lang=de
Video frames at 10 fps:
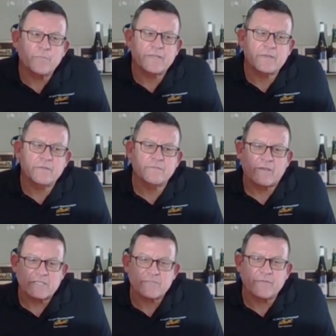so, bei der
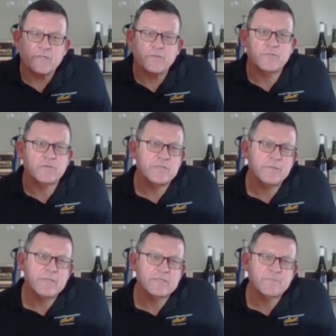Weißweinhefe, ich
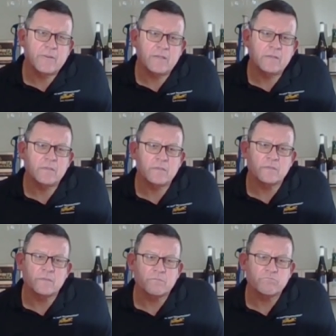nehme jetzt
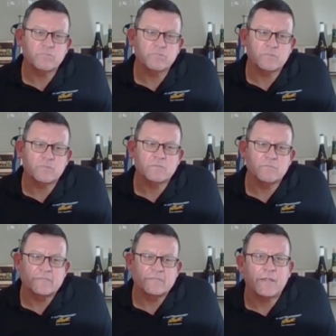mal äh,
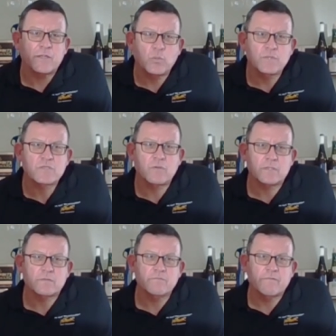drei
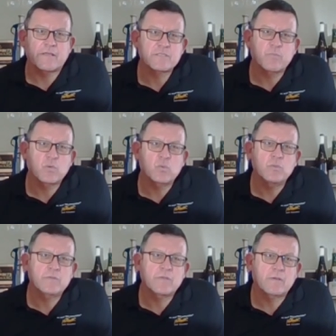Grundsorten,
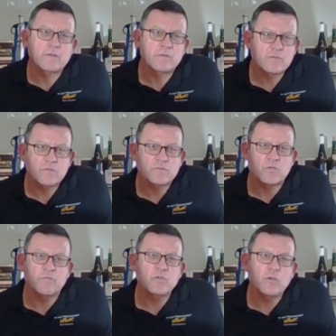Weißburgunder,
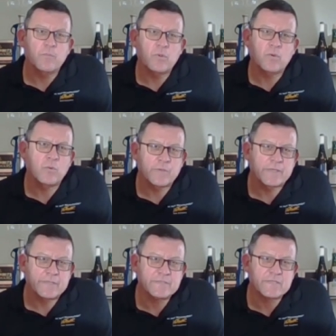Sauvignon Blanc
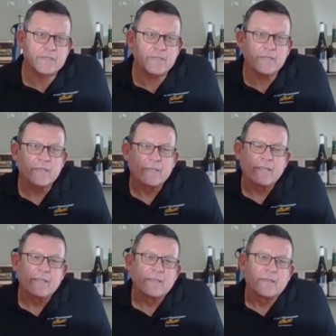oder Riesling.
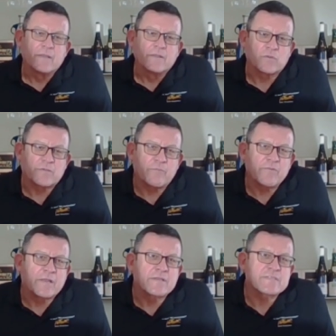Dort haben
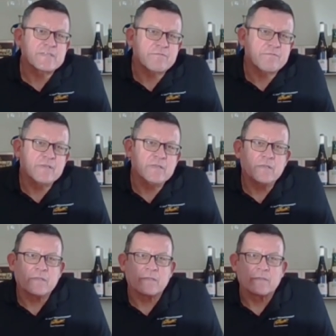wir eine sehr
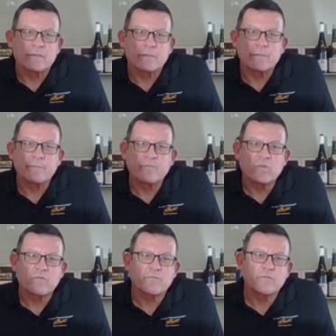viel
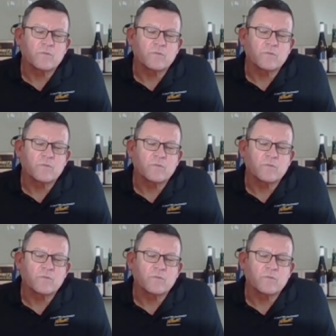ähm,